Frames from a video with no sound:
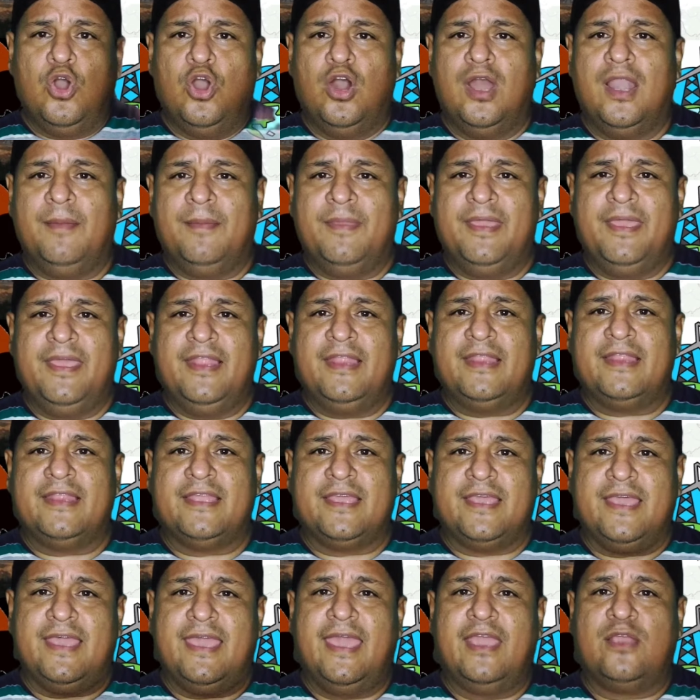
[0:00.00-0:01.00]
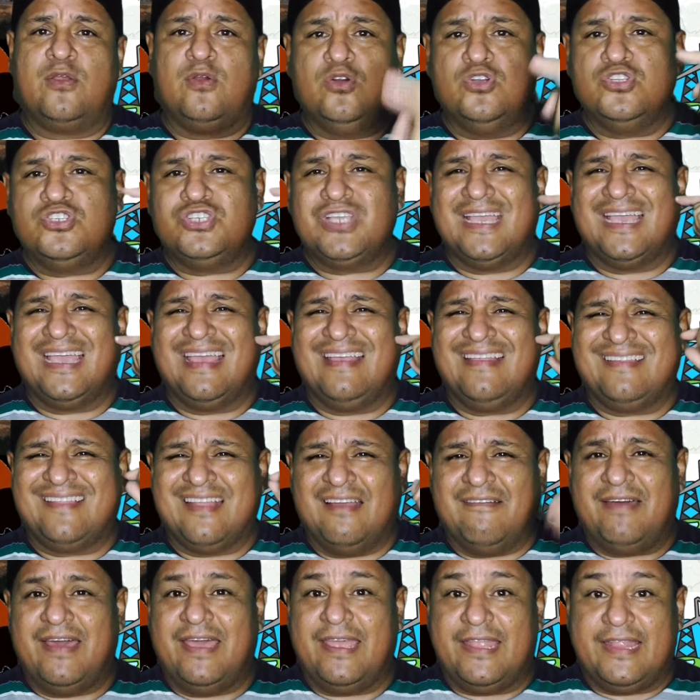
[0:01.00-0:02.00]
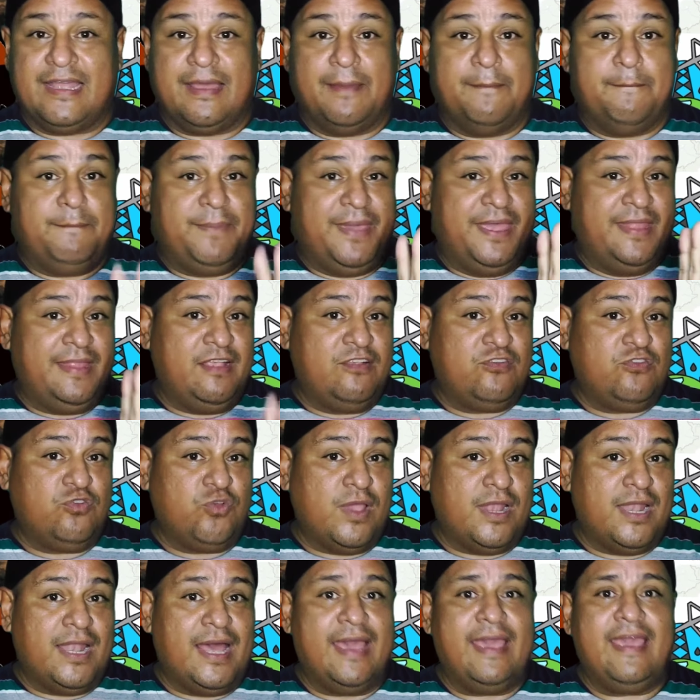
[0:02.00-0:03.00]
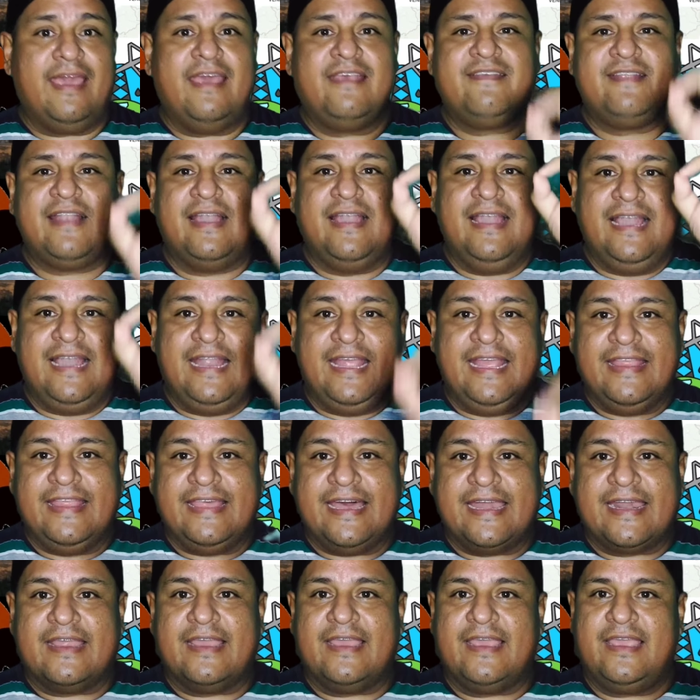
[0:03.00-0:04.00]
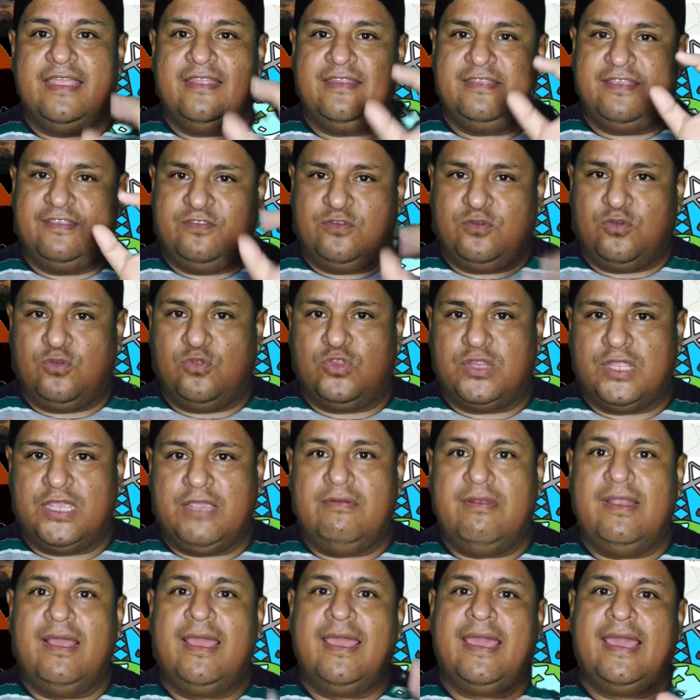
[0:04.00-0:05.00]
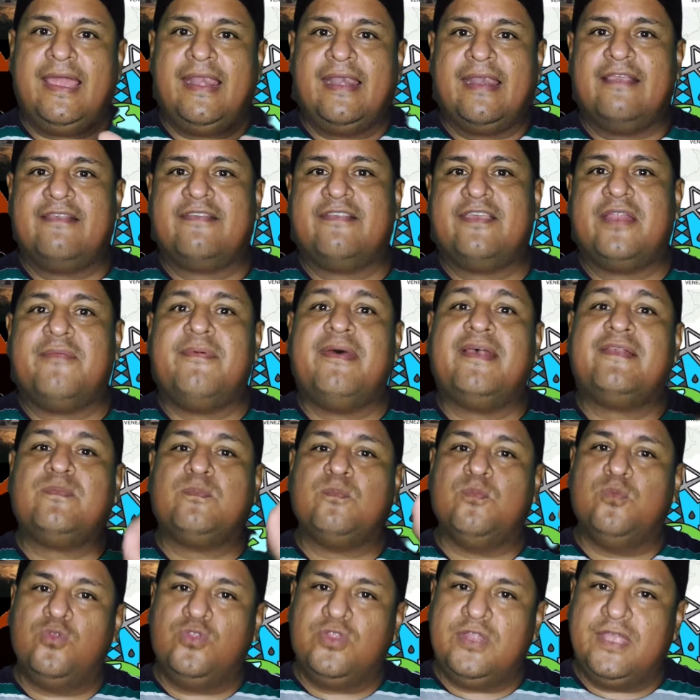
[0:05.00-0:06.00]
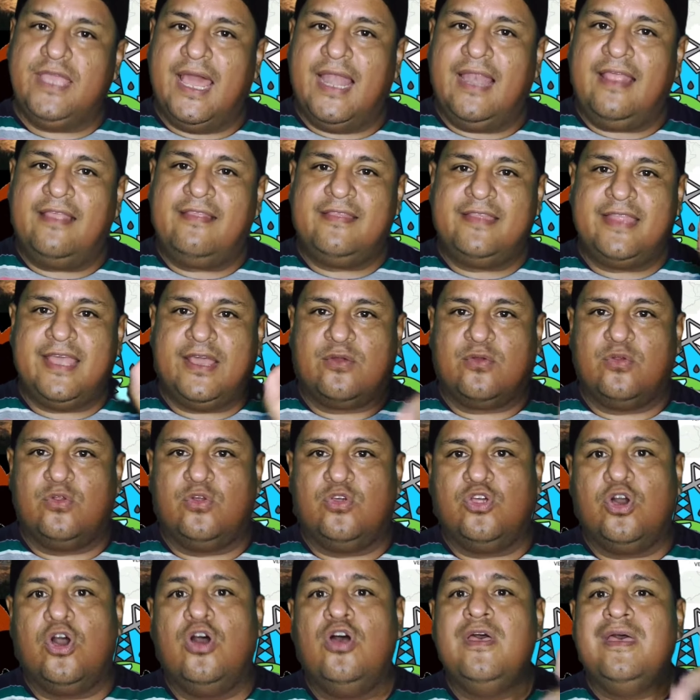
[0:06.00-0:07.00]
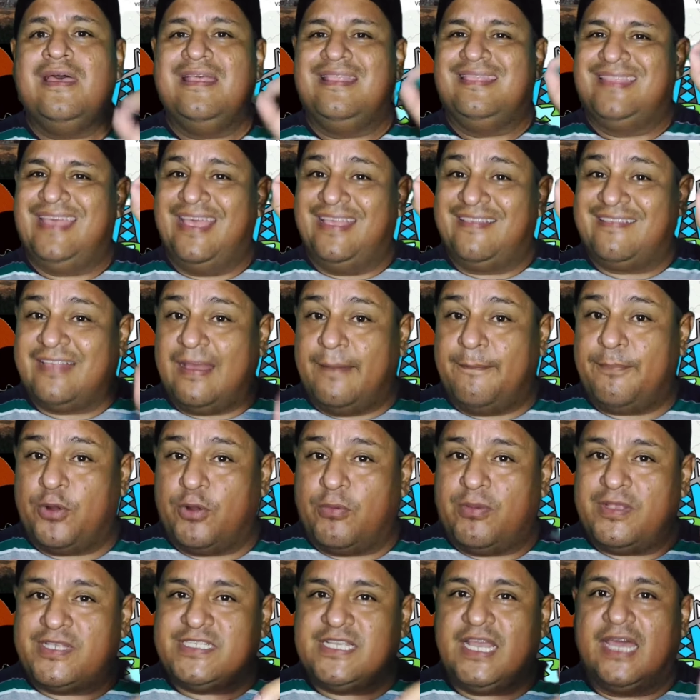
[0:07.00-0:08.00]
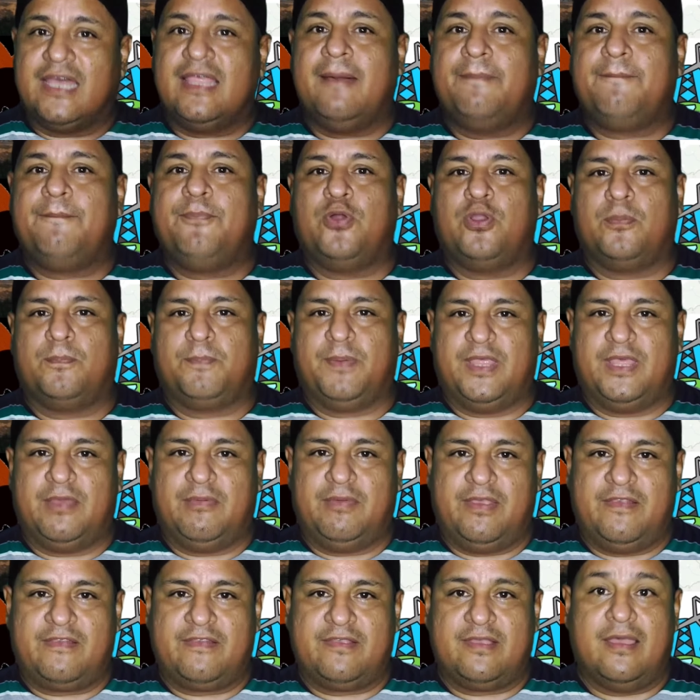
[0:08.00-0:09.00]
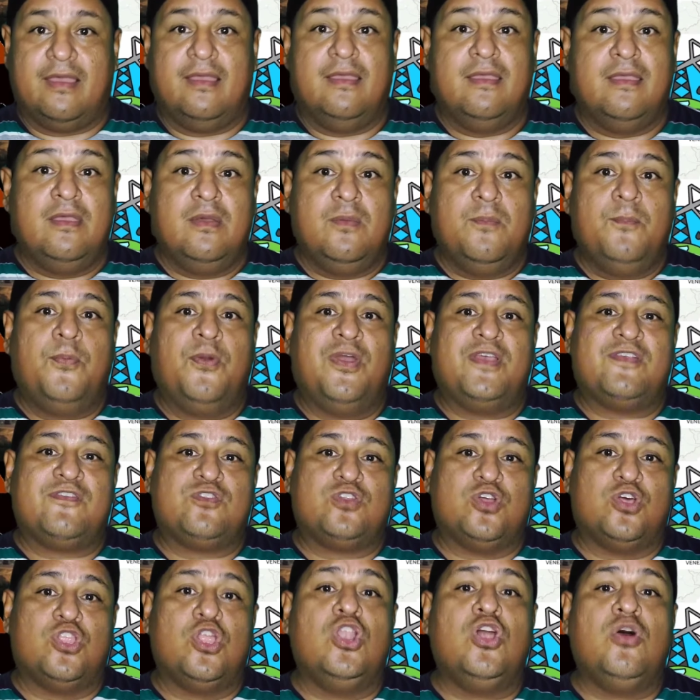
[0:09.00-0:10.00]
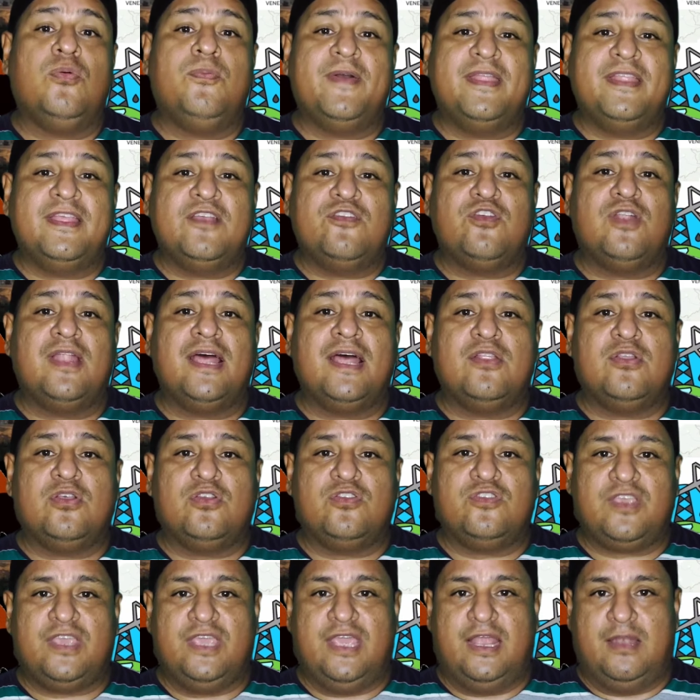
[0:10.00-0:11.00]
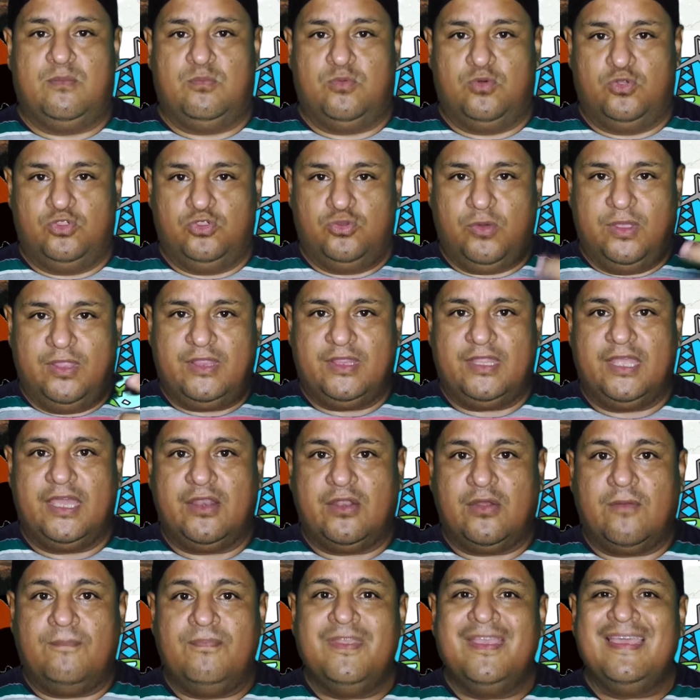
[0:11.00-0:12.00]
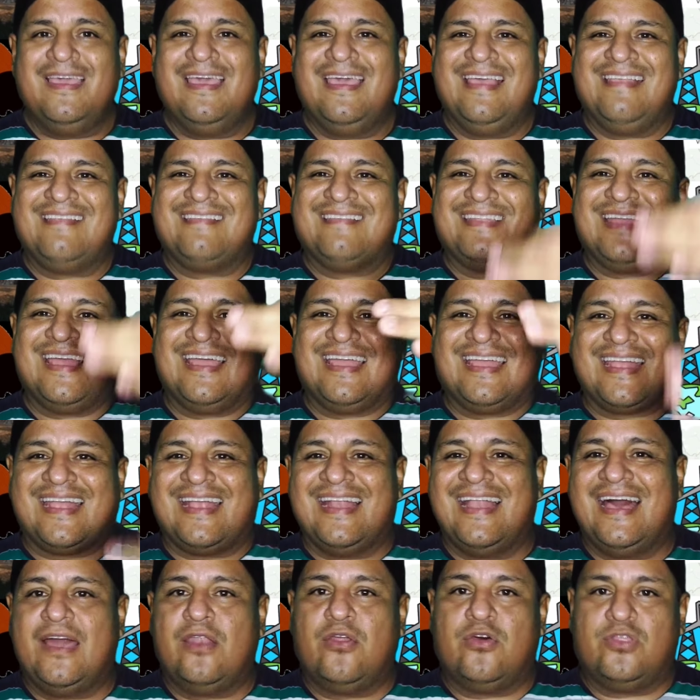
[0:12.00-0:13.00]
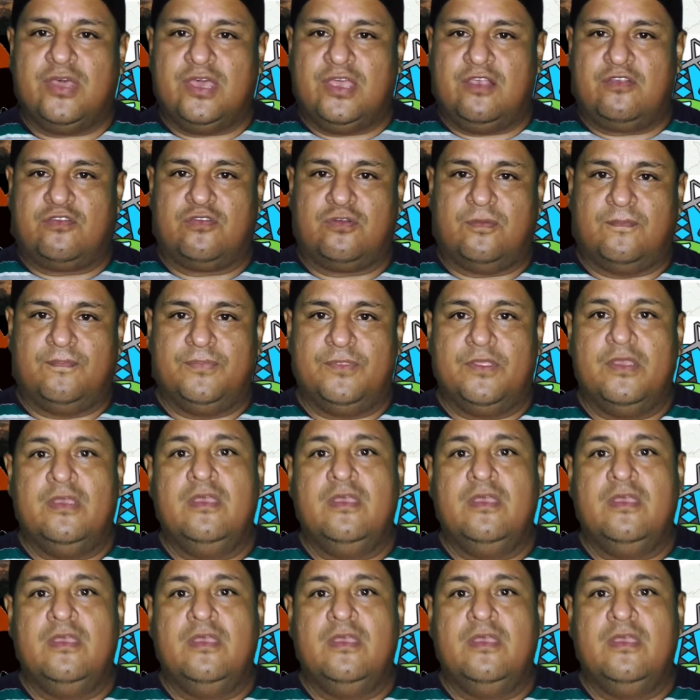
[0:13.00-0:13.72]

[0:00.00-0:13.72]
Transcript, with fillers: Hola mi gente, escuchen esta vaina. Venezuela es líder indiscutible en reservas mundiales de crudo desaprovechadas por PDVSA. Pues todos los venezolanos y el mundo entero está claro de eso.